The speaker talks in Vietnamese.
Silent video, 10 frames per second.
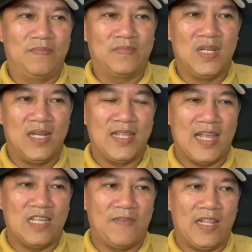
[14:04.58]
đơn
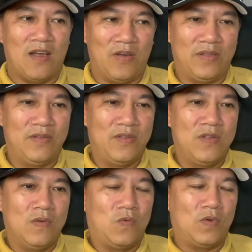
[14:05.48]
giản như vậy thôi
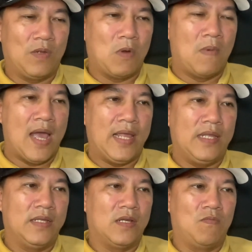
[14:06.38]
Phun Funny Mobile
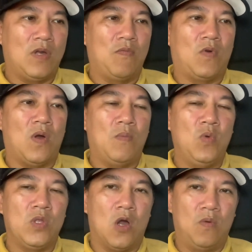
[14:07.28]
cũng không có
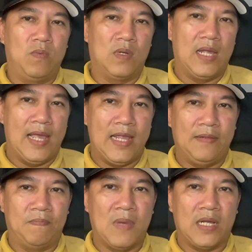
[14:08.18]
muốn dồn
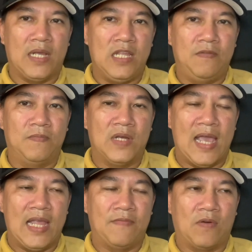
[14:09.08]
ai bất kỳ một
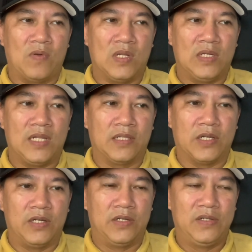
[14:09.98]
ai vào con đường chân
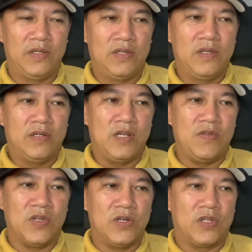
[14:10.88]
tường
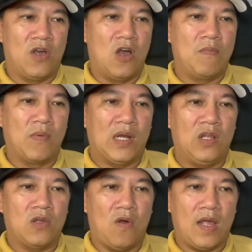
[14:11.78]
đều chừa cho họ một cái
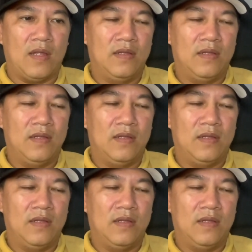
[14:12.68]
lối thoát